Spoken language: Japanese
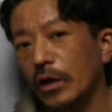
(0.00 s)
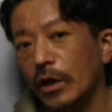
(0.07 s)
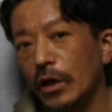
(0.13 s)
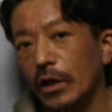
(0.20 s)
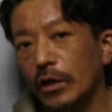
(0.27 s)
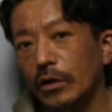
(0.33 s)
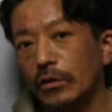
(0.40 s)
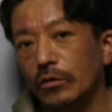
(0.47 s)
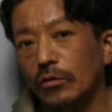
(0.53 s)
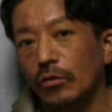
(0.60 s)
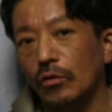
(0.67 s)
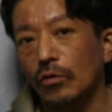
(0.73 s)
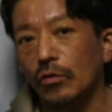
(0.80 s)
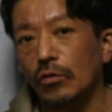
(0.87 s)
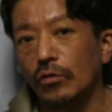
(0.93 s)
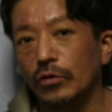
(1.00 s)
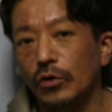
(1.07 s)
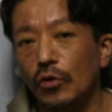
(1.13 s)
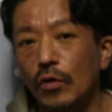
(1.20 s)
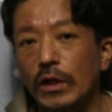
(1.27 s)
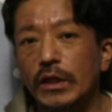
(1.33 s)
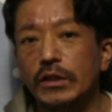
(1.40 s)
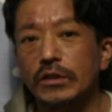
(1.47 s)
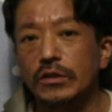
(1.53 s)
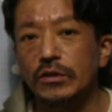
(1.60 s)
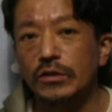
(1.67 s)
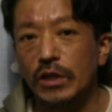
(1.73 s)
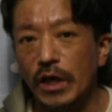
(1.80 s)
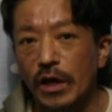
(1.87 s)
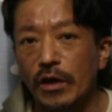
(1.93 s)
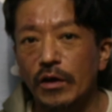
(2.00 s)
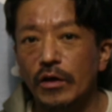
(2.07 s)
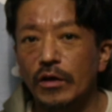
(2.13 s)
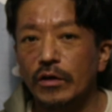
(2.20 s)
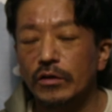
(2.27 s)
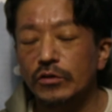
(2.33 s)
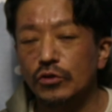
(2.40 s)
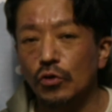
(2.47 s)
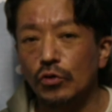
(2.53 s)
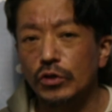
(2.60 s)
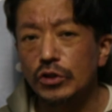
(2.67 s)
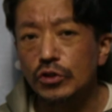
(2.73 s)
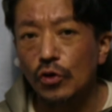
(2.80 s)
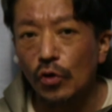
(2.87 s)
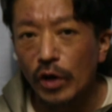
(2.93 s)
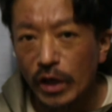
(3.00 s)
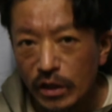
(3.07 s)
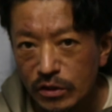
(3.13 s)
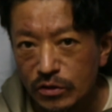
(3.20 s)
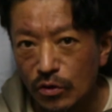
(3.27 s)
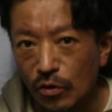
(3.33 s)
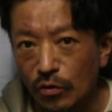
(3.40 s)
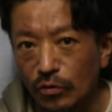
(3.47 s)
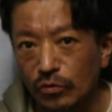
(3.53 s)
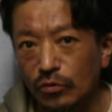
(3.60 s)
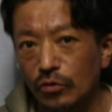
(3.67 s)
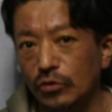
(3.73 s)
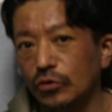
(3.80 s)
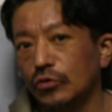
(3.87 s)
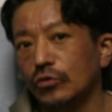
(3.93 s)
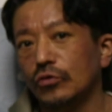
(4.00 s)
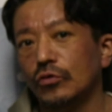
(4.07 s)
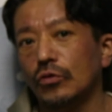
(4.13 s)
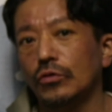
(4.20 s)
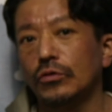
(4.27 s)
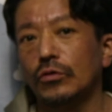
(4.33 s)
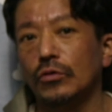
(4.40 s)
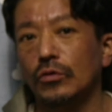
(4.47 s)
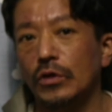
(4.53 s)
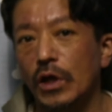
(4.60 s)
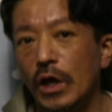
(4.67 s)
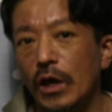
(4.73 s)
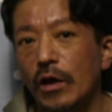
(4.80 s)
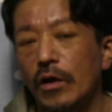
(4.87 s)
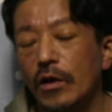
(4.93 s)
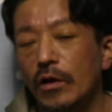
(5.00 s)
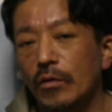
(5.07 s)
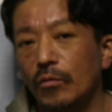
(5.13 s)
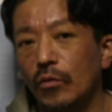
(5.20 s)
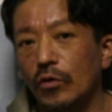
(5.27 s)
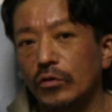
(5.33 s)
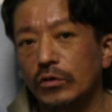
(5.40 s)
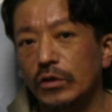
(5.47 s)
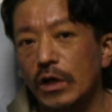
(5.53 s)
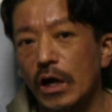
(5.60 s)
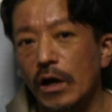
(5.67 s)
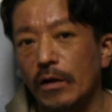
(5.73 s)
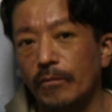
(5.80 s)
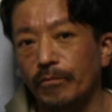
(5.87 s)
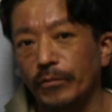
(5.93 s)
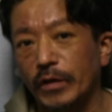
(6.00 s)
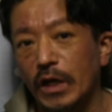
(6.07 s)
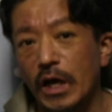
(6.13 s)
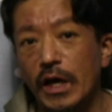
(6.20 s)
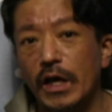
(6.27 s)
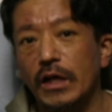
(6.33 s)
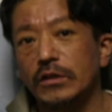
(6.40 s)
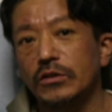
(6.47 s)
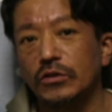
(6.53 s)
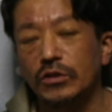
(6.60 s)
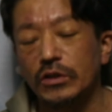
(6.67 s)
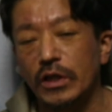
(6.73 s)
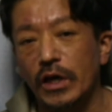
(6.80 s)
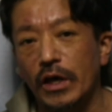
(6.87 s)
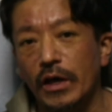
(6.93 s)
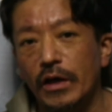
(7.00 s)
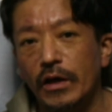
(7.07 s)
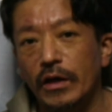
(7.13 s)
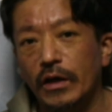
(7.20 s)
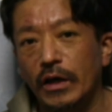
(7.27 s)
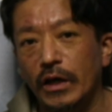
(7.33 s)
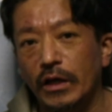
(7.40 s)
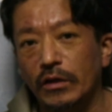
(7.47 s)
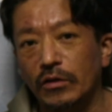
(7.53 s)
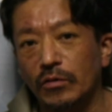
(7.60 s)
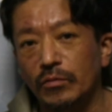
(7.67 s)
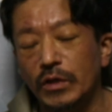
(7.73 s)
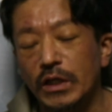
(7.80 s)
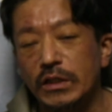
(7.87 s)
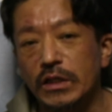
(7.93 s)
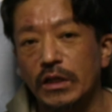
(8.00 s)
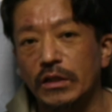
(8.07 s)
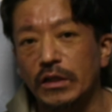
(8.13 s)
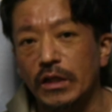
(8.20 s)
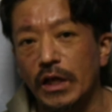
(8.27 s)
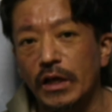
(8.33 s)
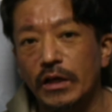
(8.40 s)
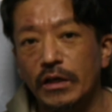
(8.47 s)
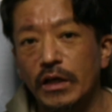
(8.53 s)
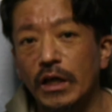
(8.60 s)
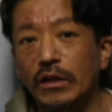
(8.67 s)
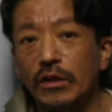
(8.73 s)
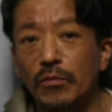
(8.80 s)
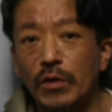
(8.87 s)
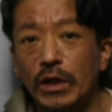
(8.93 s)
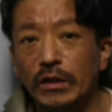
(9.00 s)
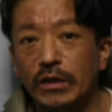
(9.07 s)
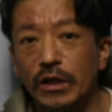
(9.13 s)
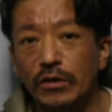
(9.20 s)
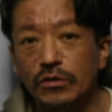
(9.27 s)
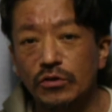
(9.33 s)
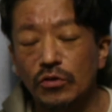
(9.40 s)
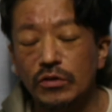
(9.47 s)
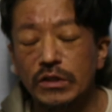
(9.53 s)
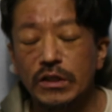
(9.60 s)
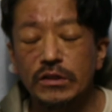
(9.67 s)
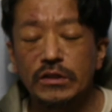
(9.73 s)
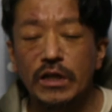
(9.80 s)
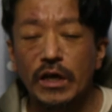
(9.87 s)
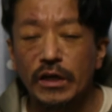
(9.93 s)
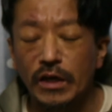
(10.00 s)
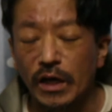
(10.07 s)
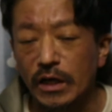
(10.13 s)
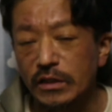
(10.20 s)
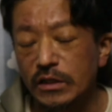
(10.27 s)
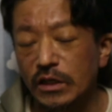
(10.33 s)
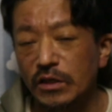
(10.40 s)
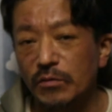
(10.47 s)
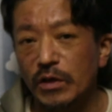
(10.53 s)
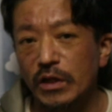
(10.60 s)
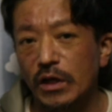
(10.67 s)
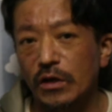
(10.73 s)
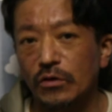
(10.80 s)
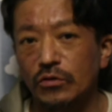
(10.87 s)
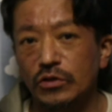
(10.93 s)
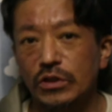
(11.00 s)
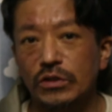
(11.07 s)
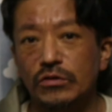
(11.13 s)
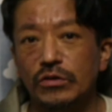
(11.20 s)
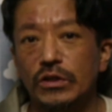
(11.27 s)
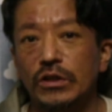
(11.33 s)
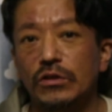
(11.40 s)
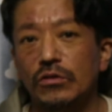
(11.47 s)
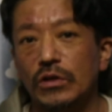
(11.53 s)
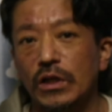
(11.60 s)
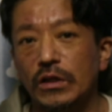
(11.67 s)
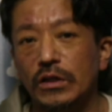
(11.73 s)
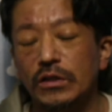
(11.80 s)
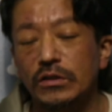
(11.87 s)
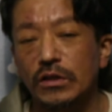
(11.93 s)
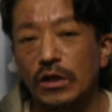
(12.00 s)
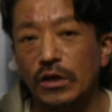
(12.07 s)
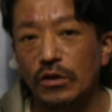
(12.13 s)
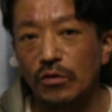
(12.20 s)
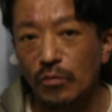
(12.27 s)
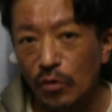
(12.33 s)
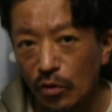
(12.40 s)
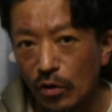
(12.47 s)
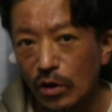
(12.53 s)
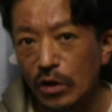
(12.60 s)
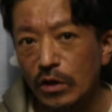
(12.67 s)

えっ、ー、と、今日はですね、超貴重映像ということで、僕が開発して、えっ、と、皆さんに、ね、やってもらっている超絶体験、アサギマダラの飼育キットなんですけれども、